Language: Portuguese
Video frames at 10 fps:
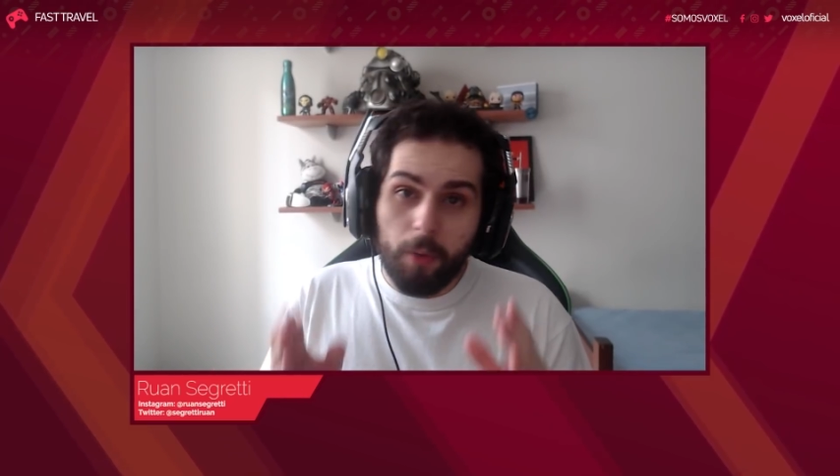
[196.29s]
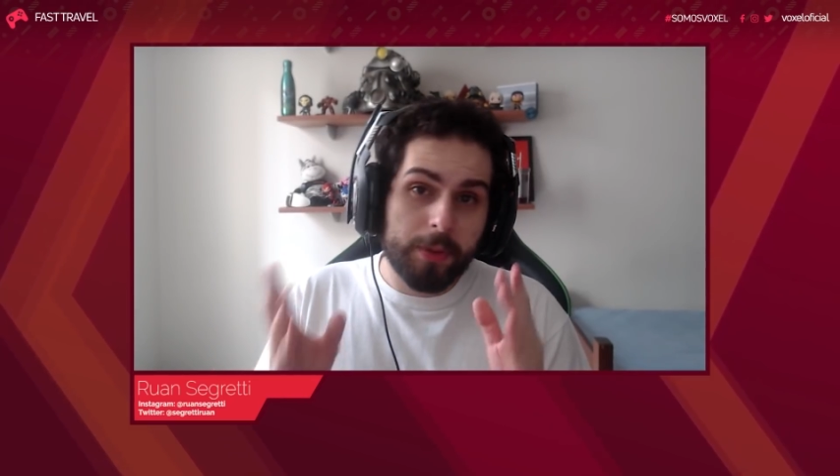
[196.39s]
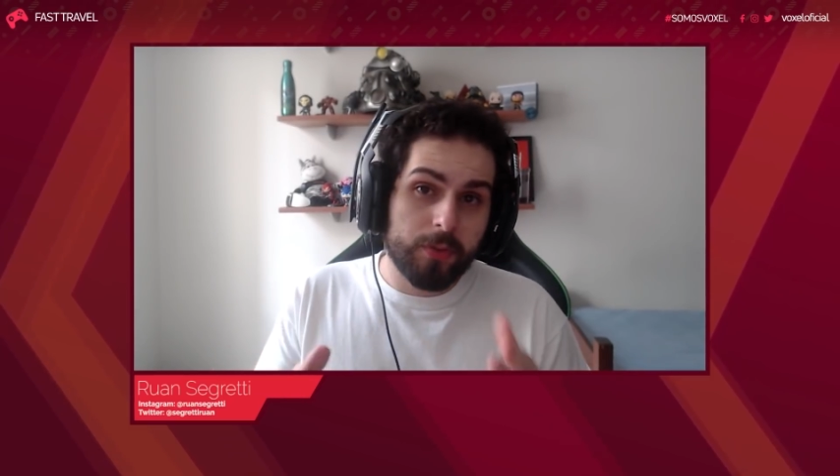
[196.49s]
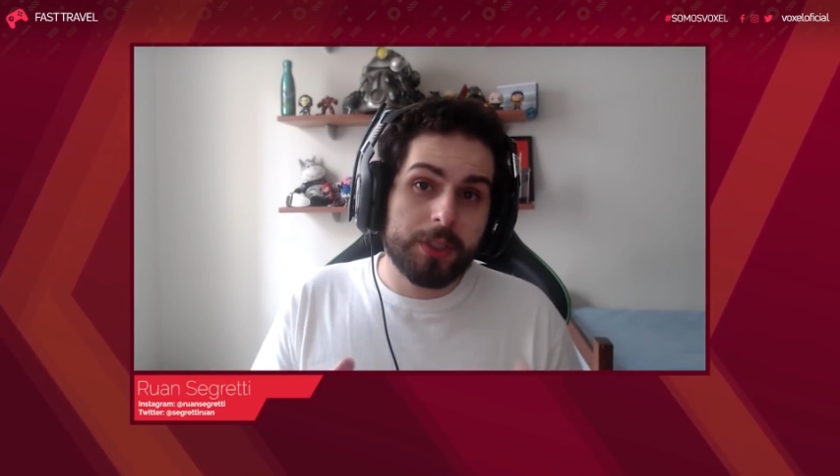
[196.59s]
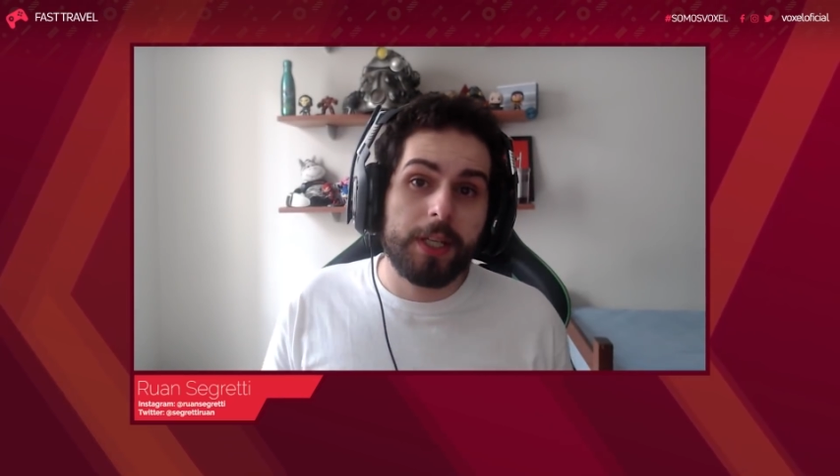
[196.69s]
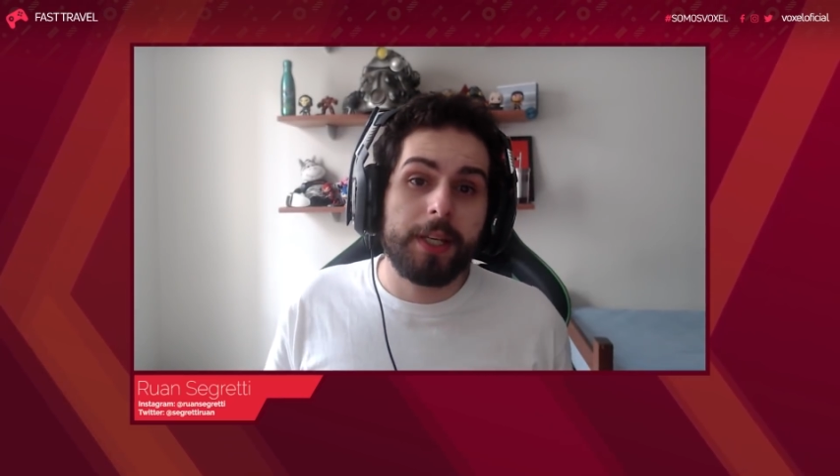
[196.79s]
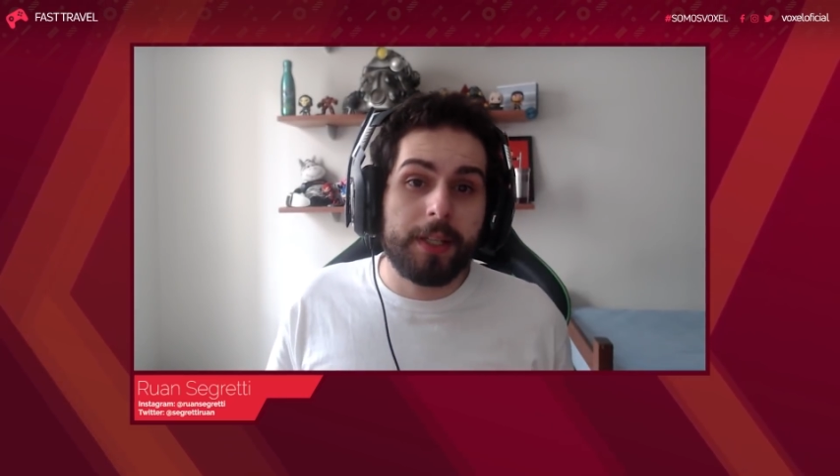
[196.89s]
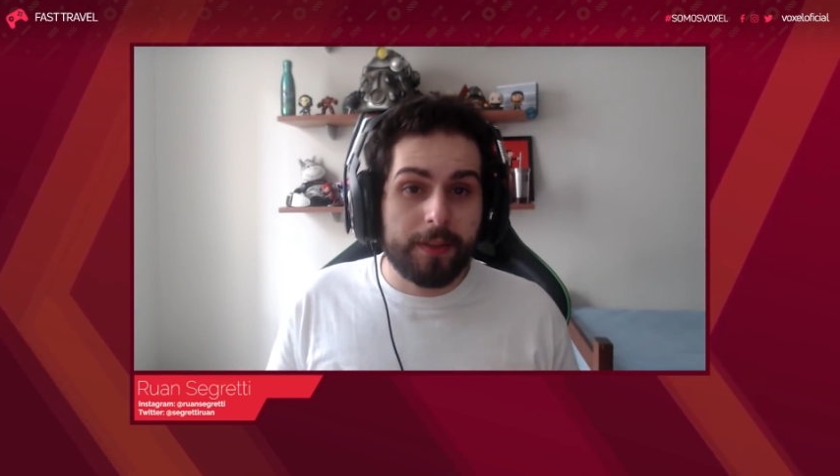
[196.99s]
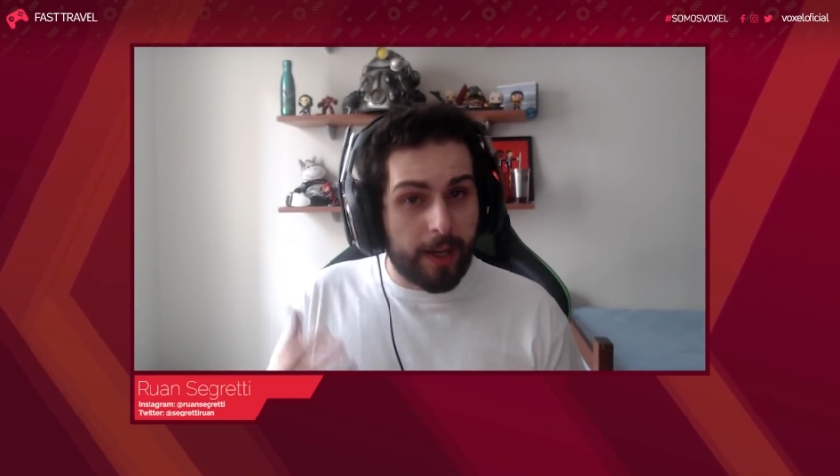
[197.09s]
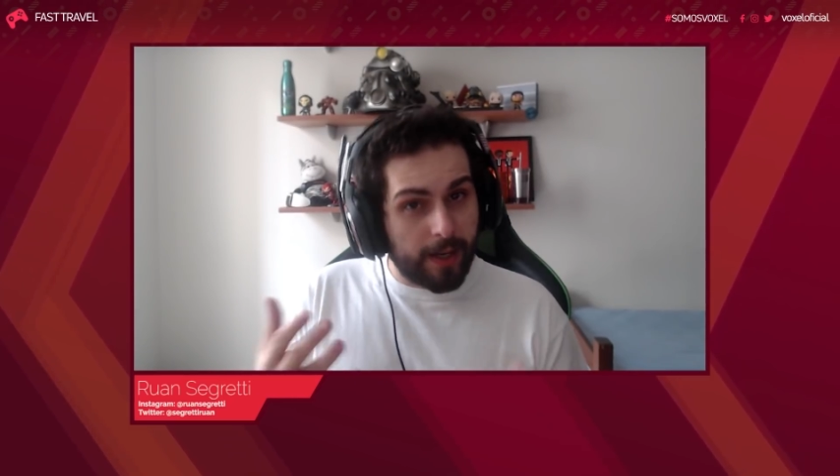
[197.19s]
para você aí
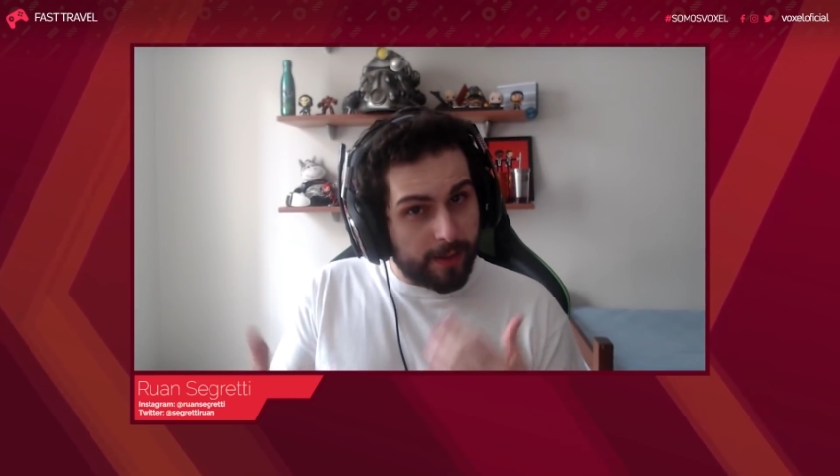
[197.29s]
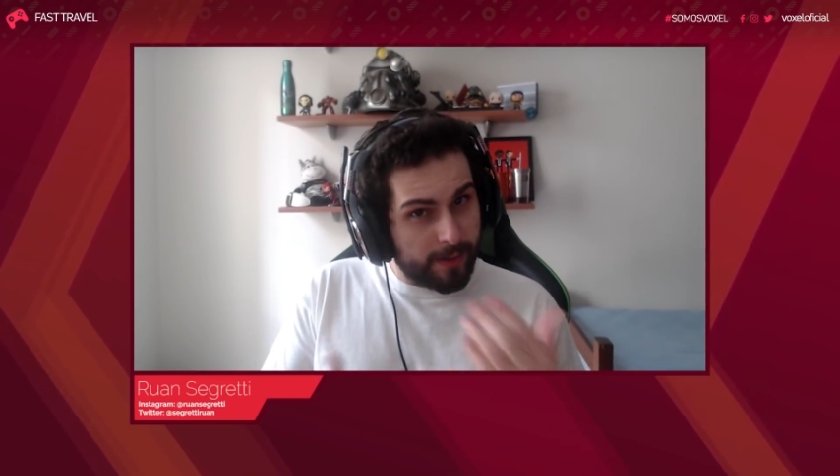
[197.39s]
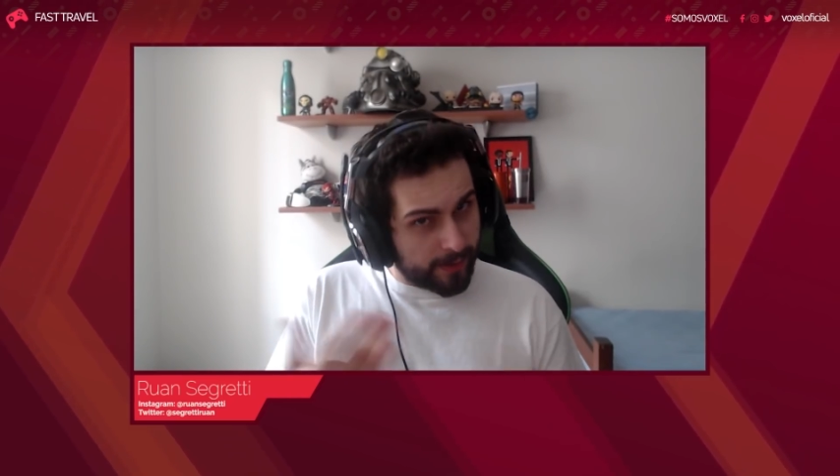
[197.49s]
que tá